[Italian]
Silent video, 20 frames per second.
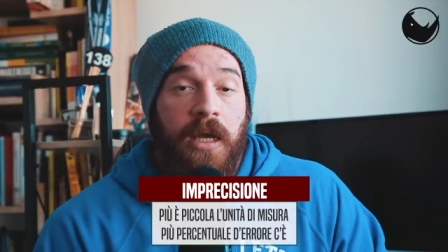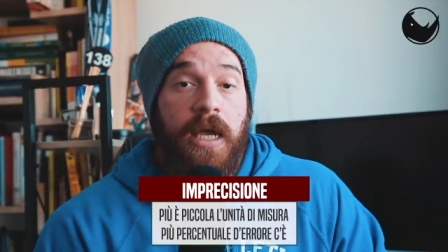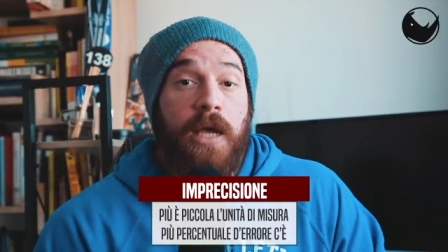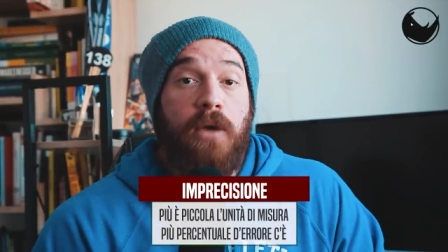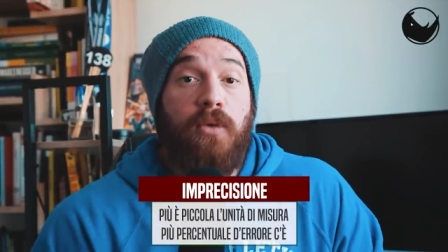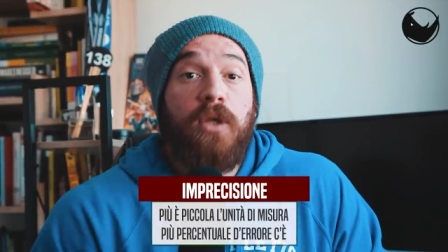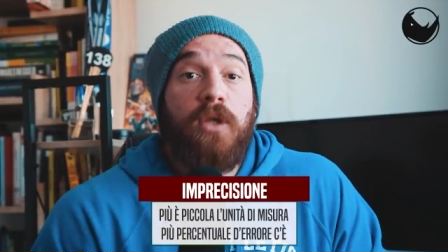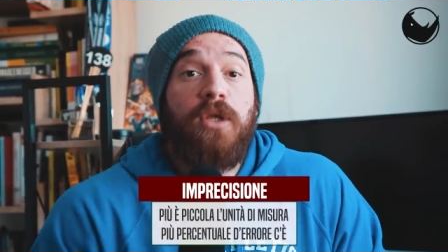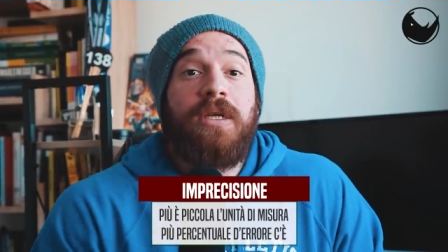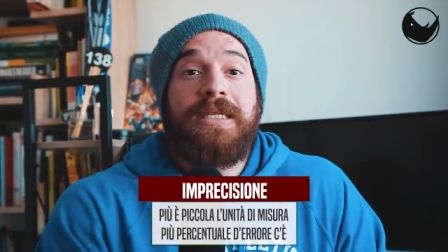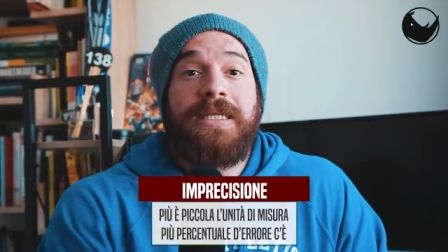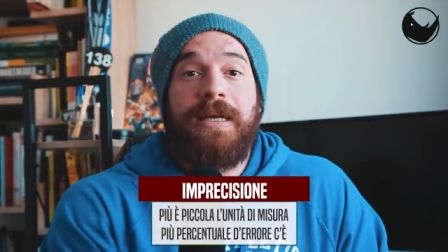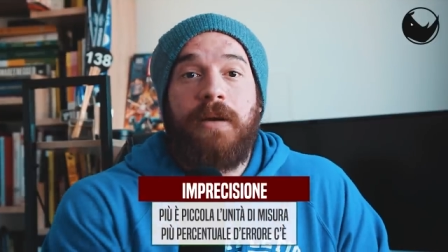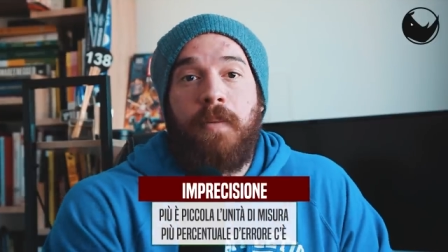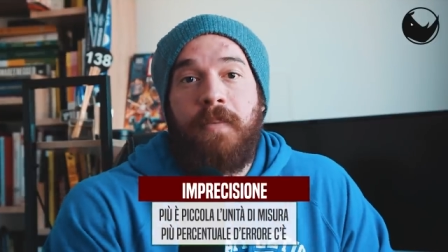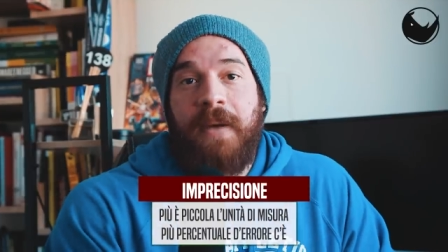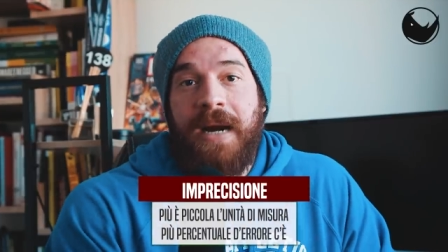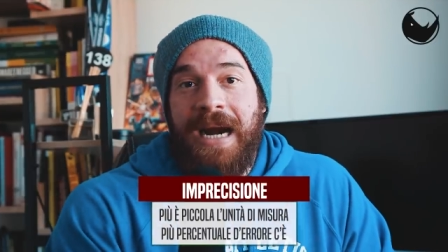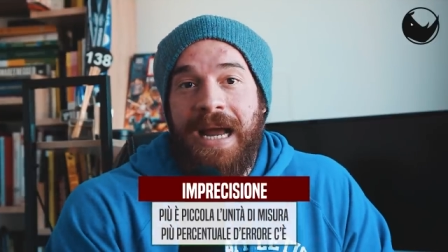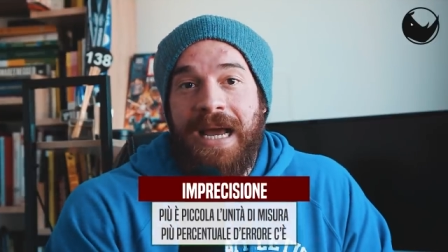E quando iniziamo
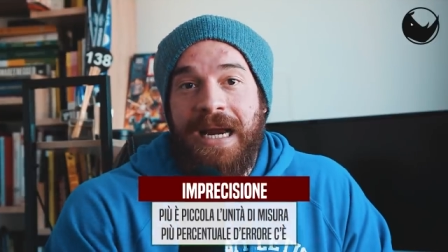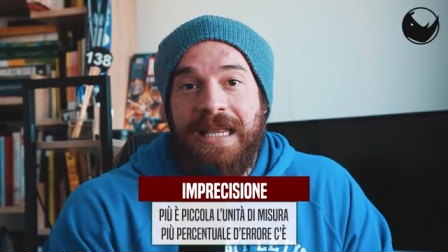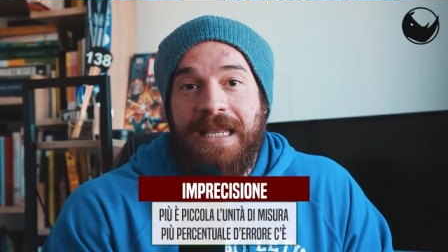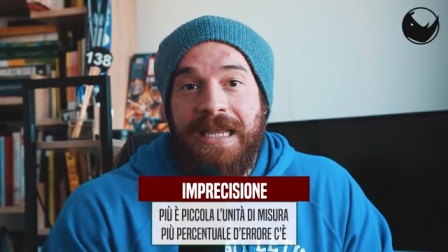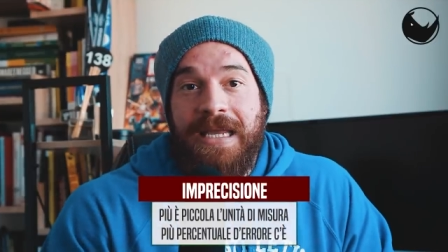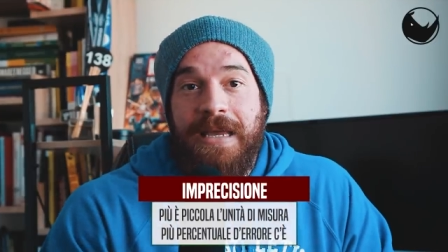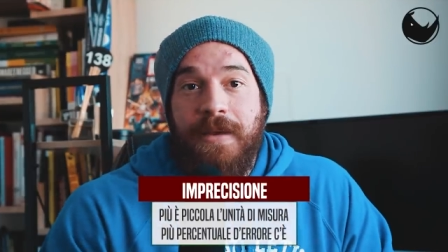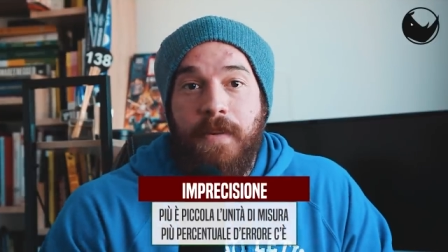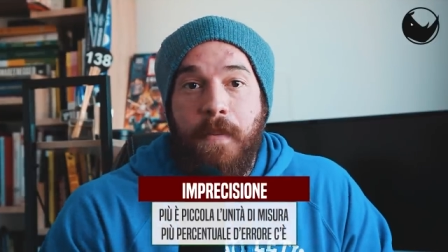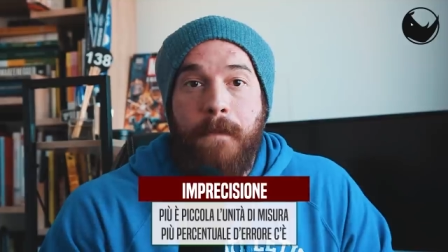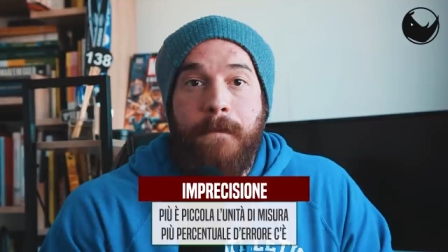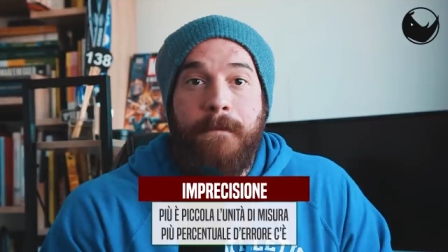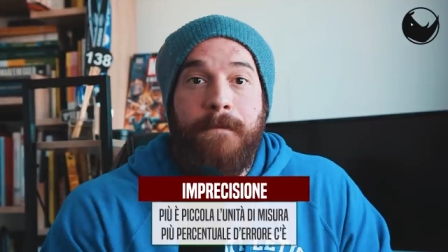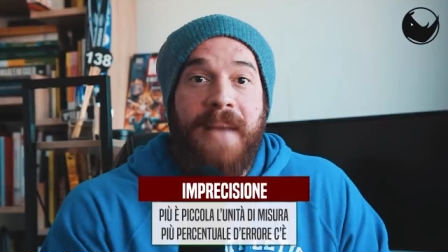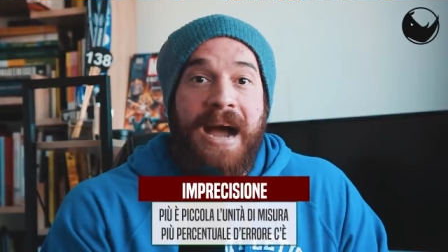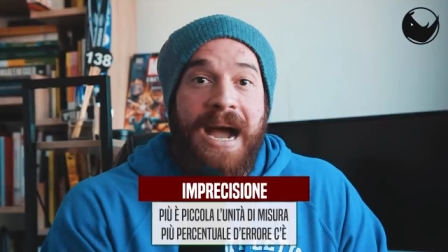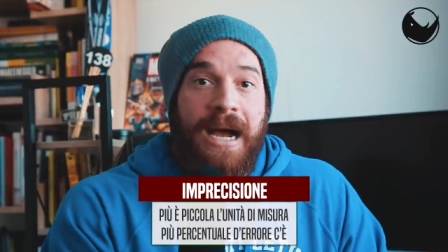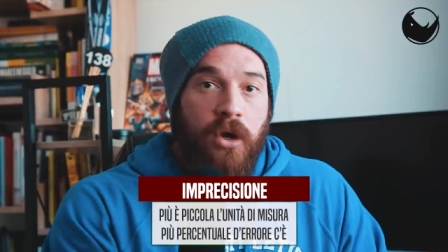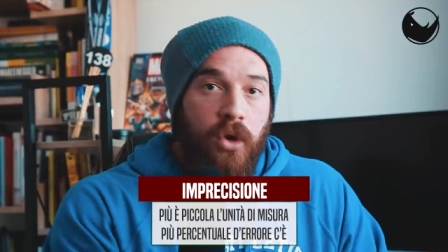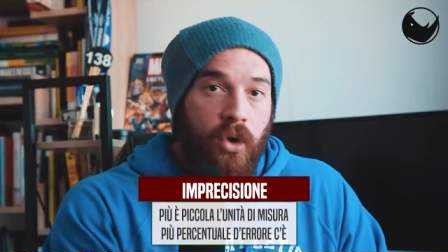a parlare di
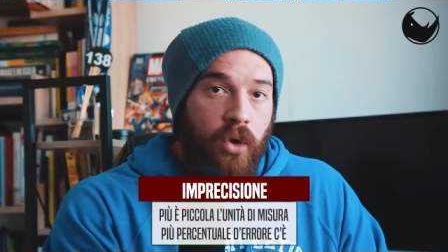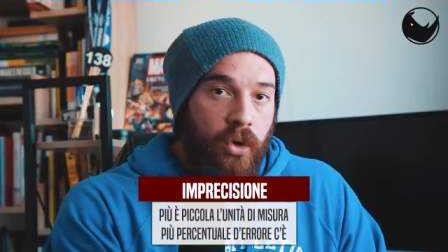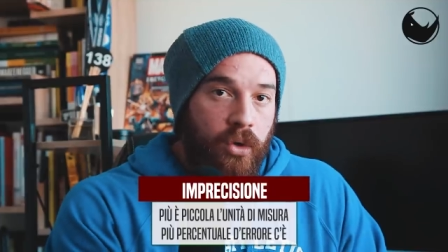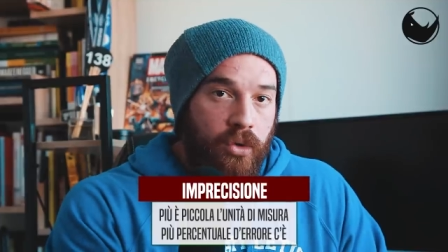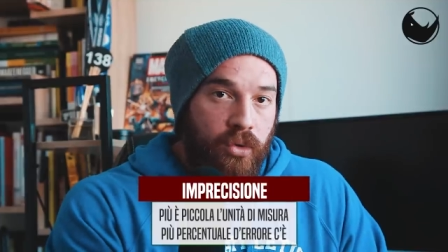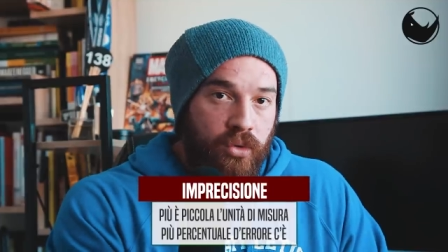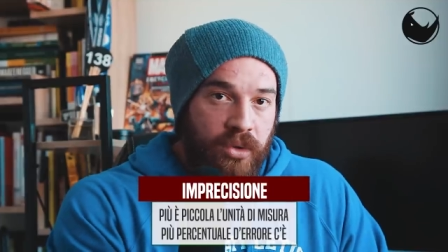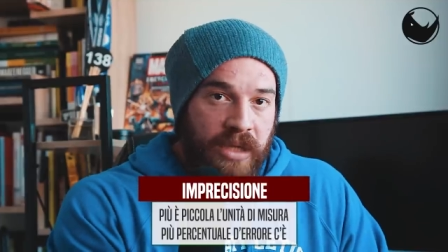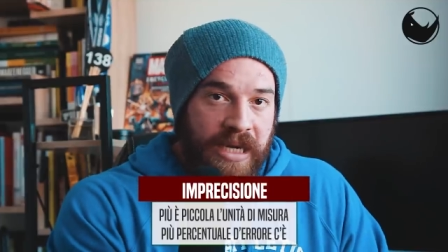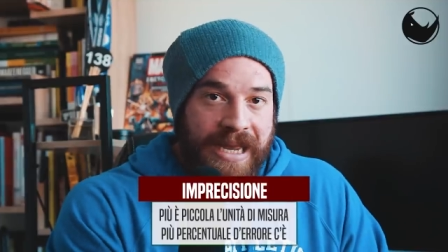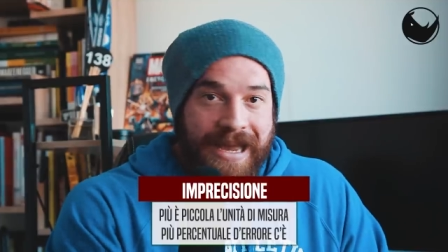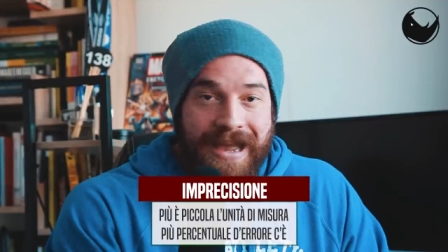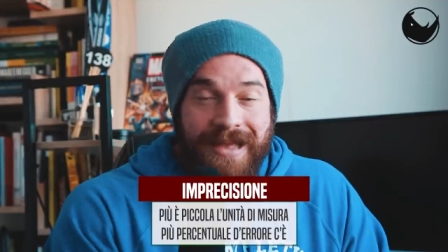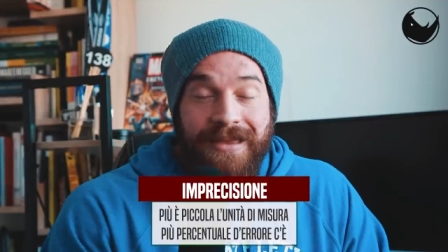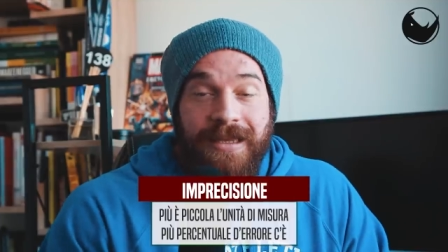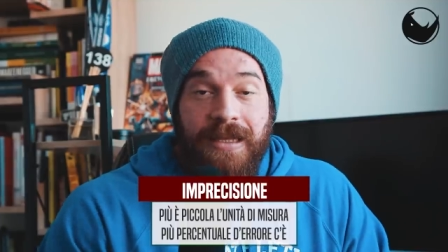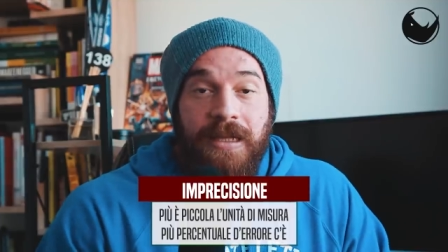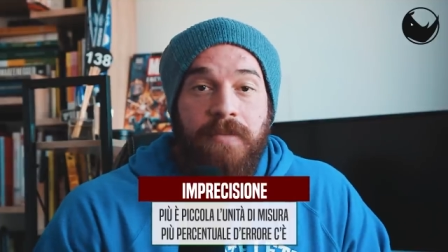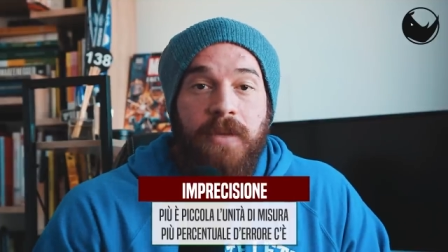macro nutrienti,